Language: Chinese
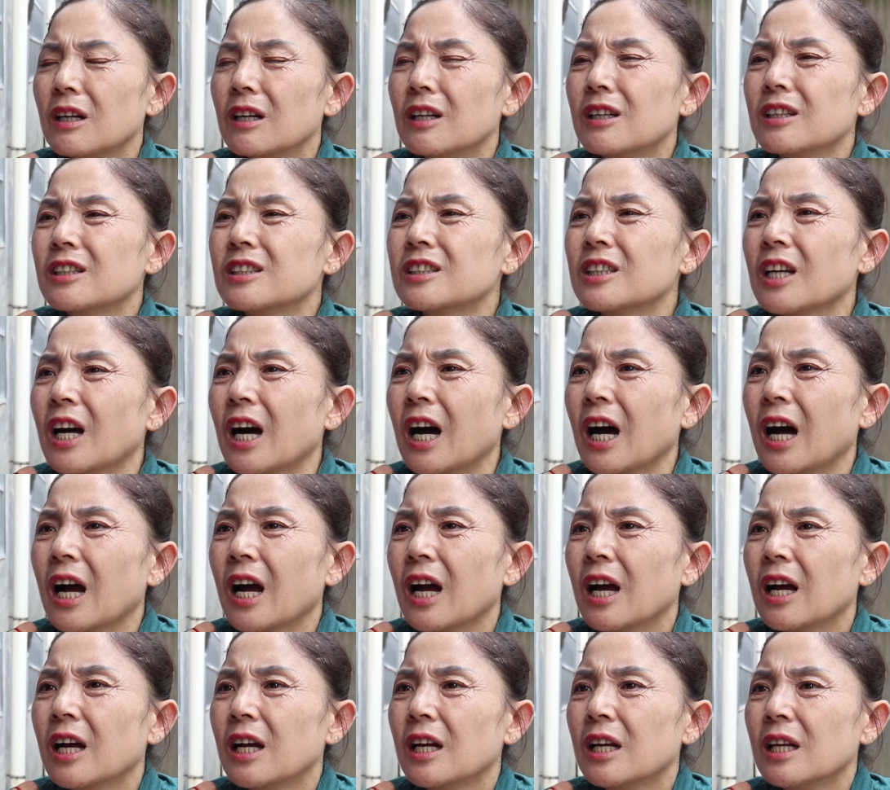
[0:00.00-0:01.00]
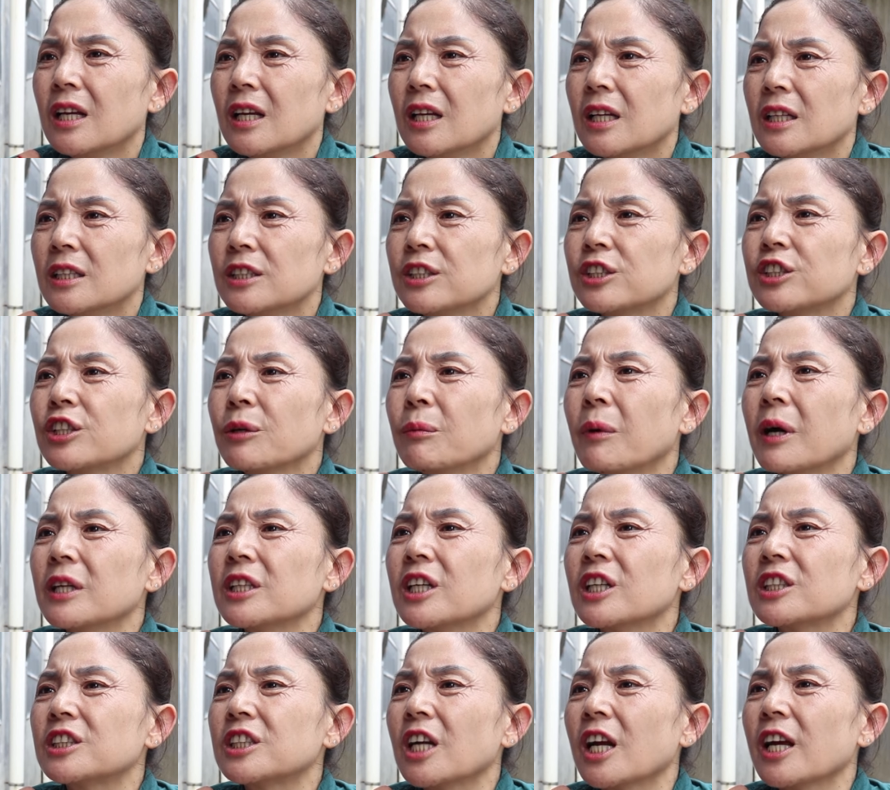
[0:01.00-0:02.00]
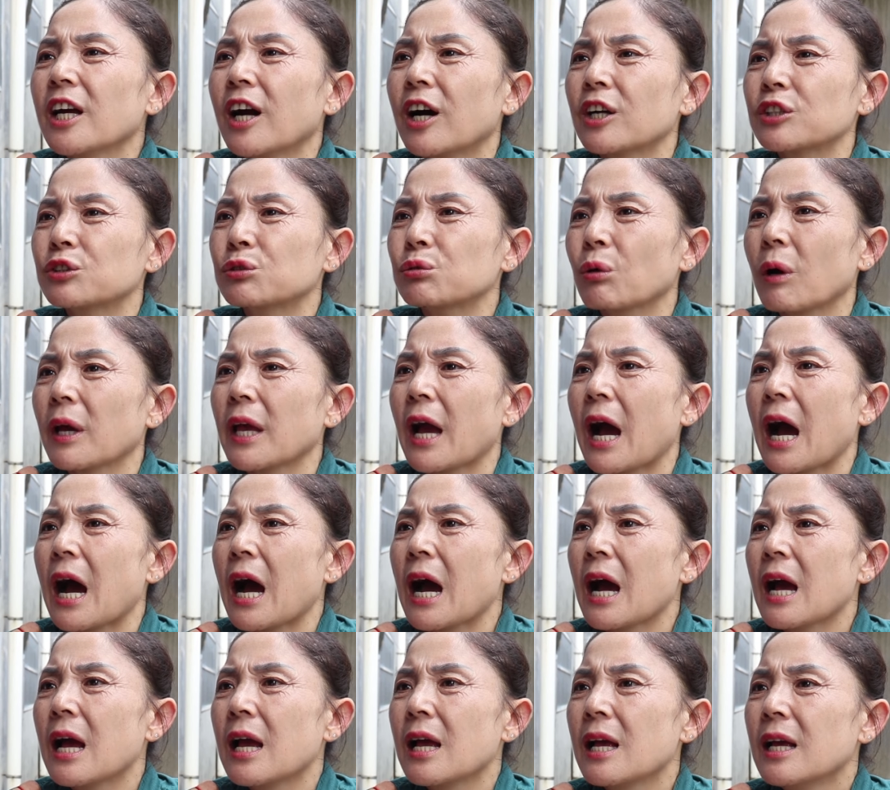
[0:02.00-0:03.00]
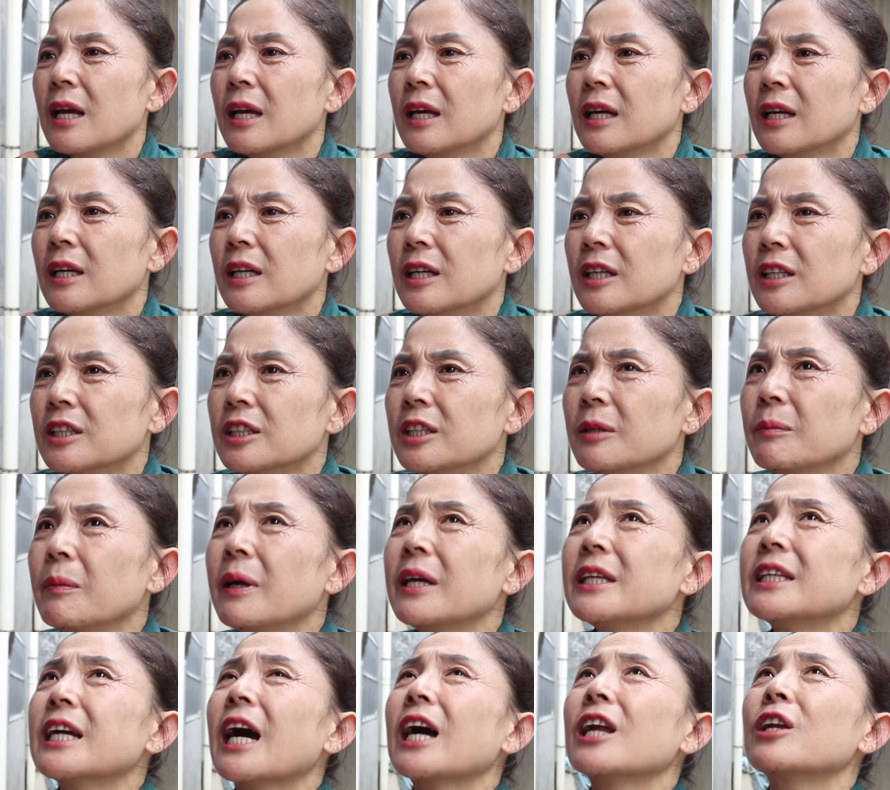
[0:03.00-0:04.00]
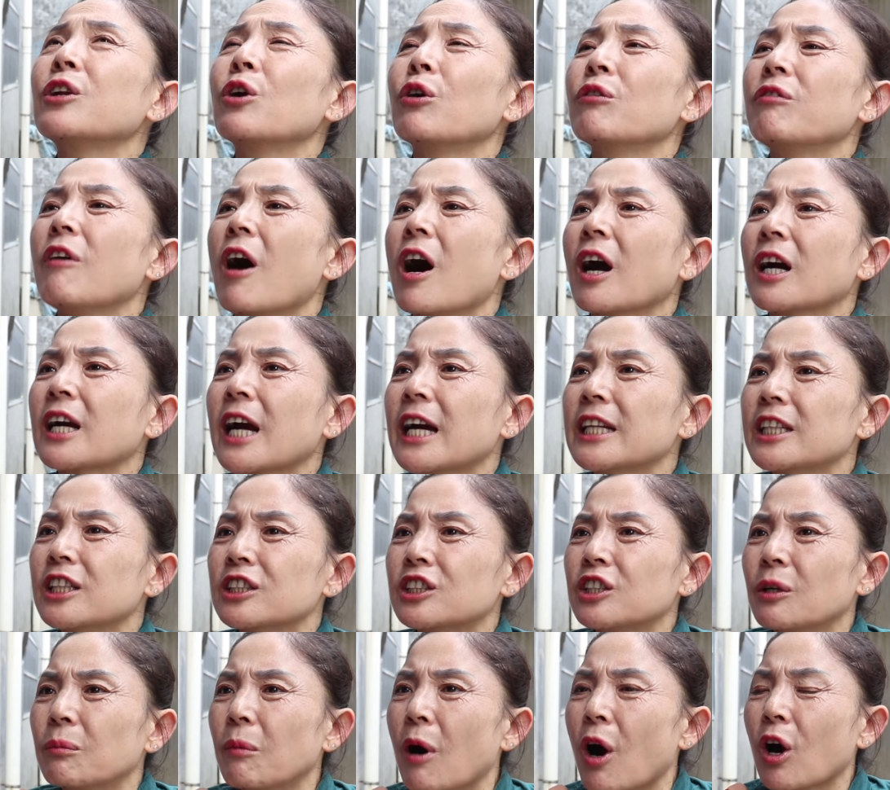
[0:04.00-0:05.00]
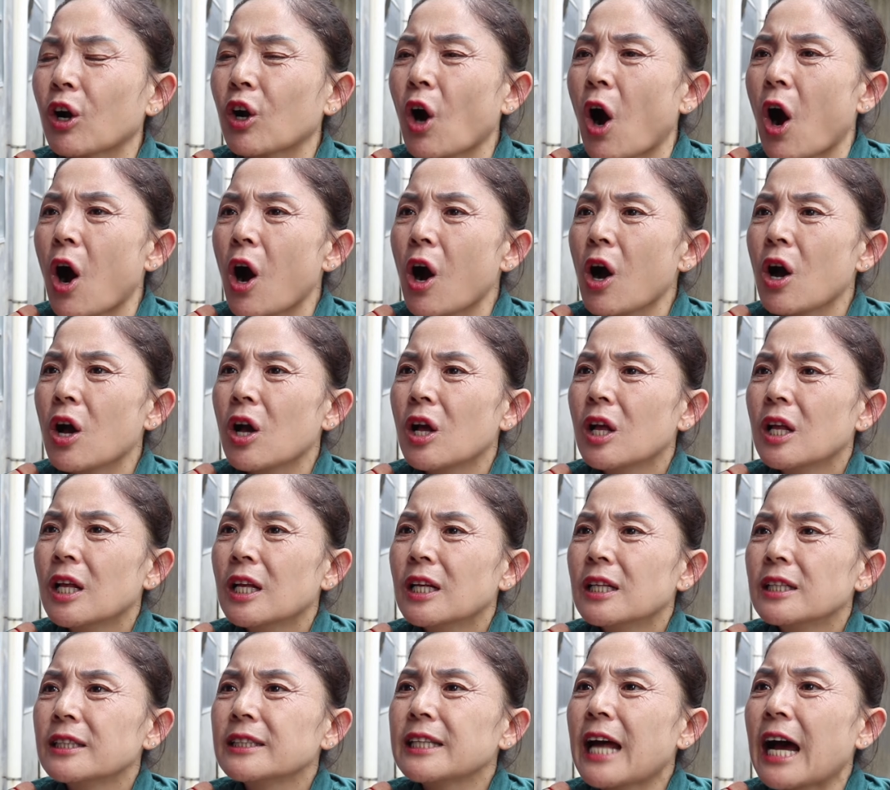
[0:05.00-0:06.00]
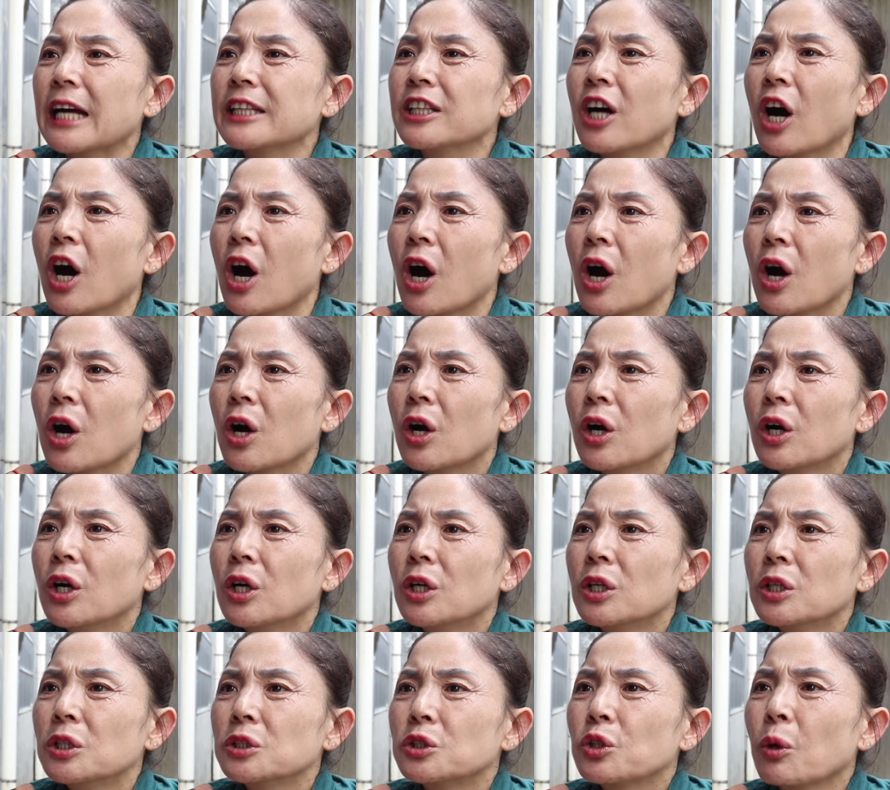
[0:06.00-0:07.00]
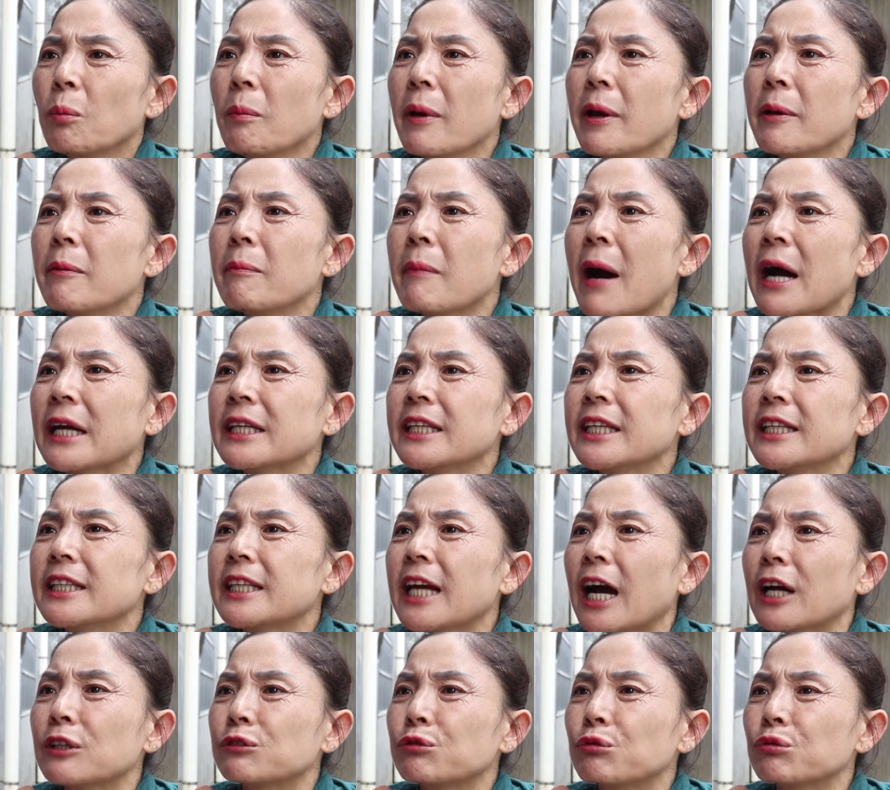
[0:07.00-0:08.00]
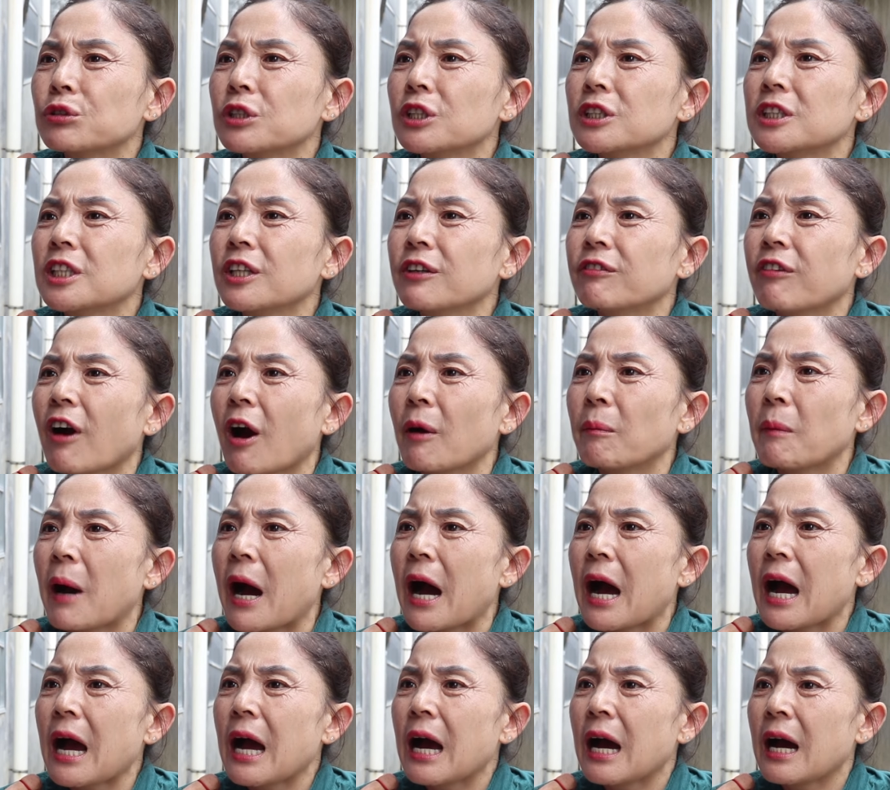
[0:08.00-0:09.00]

儿子，你怎么能这样说呀？你们家楼房盖的这么高，难道都没有妈一家住的地方吗？